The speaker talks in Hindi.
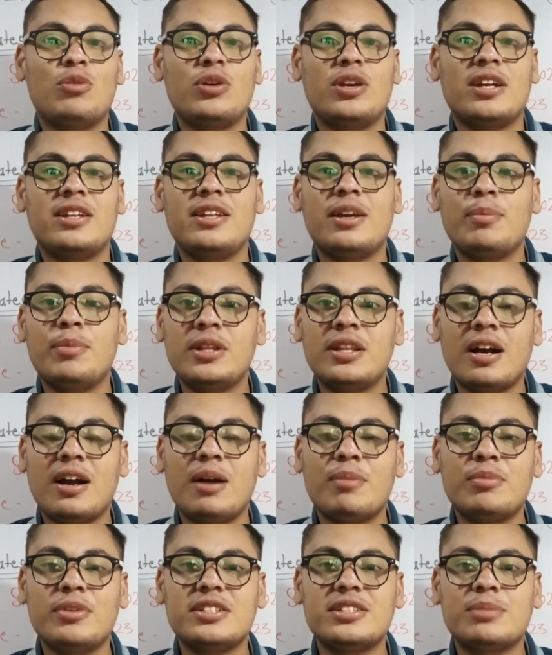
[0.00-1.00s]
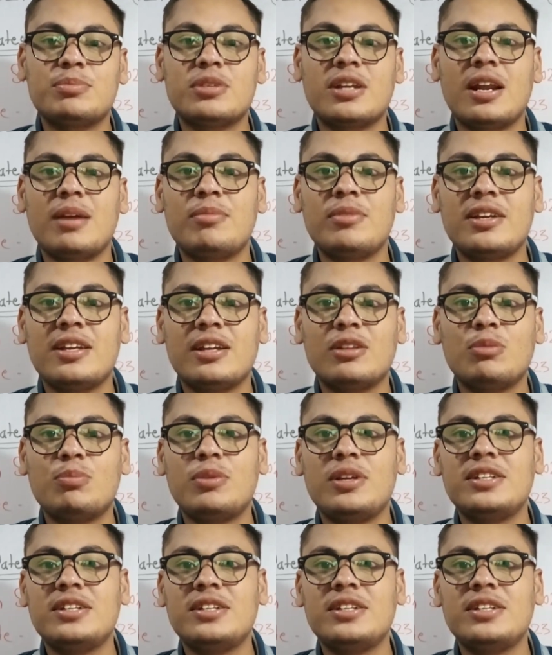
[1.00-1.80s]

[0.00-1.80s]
को यदि अभी तक आपने सब्सक्राइब नहीं किया तो